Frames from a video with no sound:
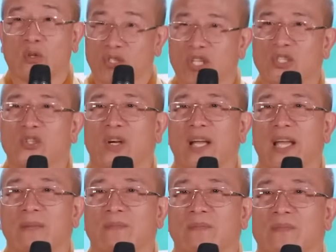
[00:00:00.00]
tổ chức cho
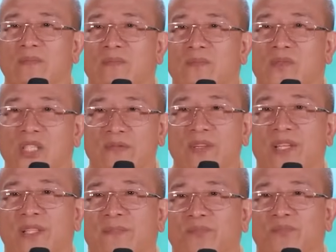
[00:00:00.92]
các em sinh
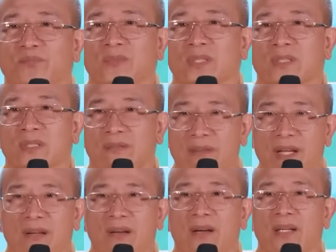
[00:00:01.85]
viên được
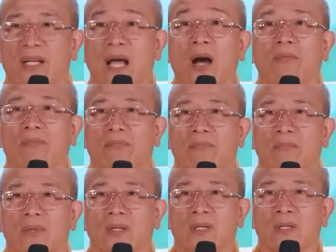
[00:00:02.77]
về đó để
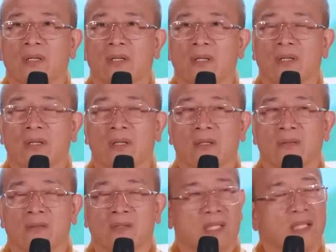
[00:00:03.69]
học, à,
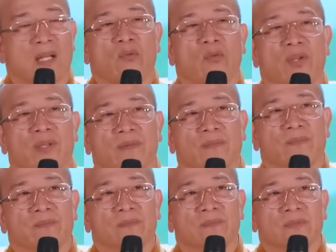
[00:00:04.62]
rất là quý.
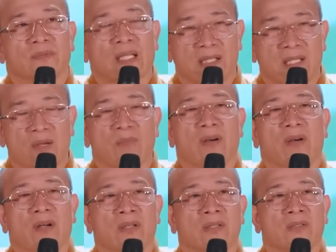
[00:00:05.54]
Tại trường
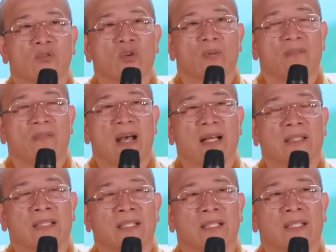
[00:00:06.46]
Chùa Ba
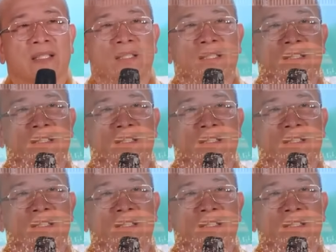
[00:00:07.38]
Vàng thì